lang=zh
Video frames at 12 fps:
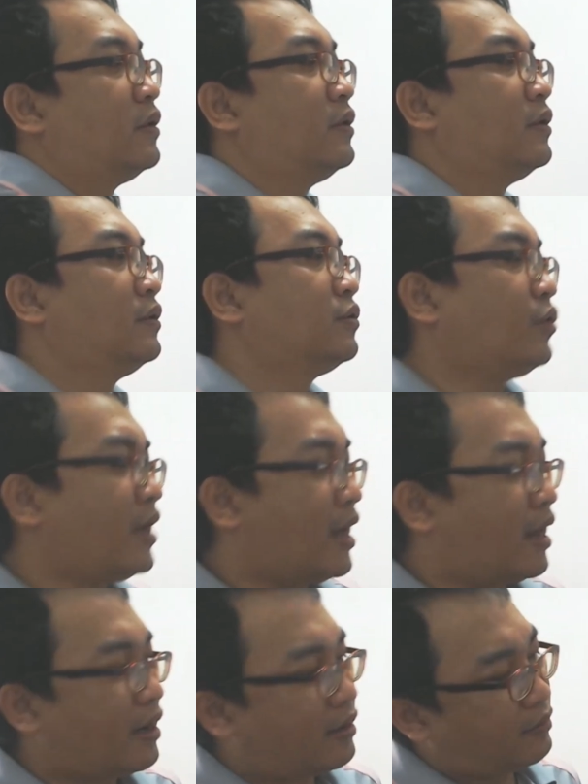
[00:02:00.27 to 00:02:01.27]
所以
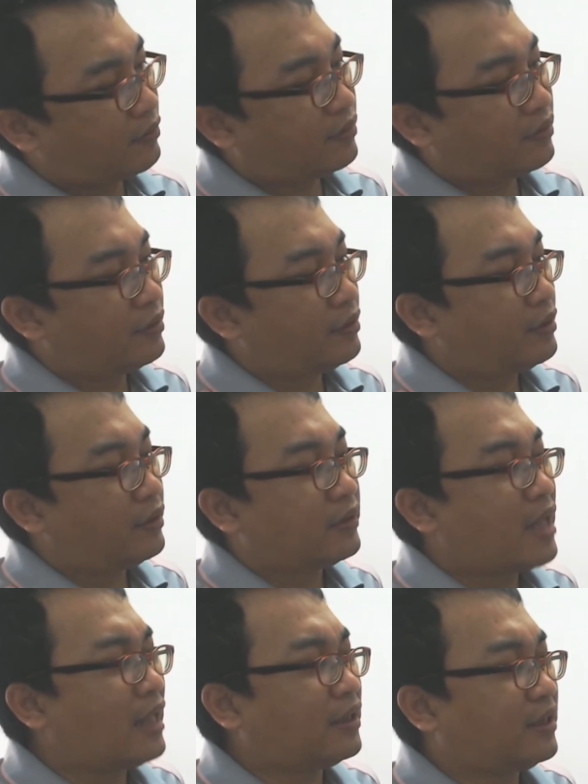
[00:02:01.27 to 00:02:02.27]
啊，
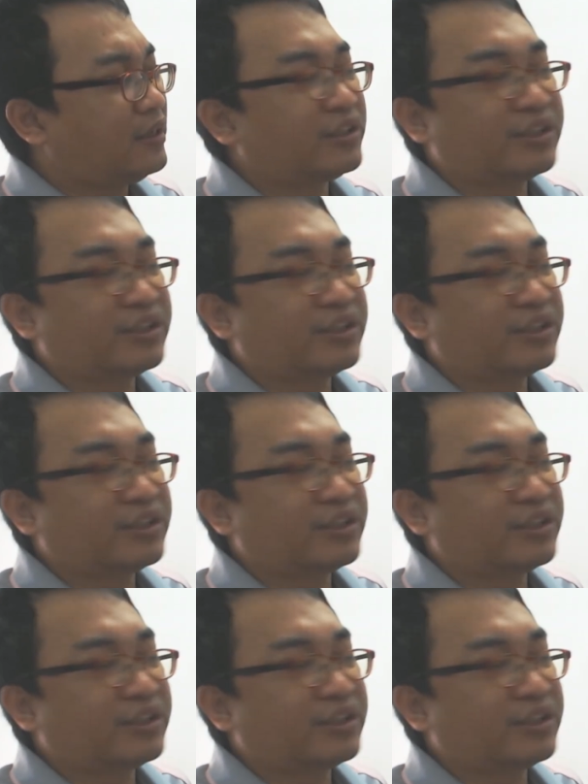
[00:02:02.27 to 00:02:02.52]
它的一个食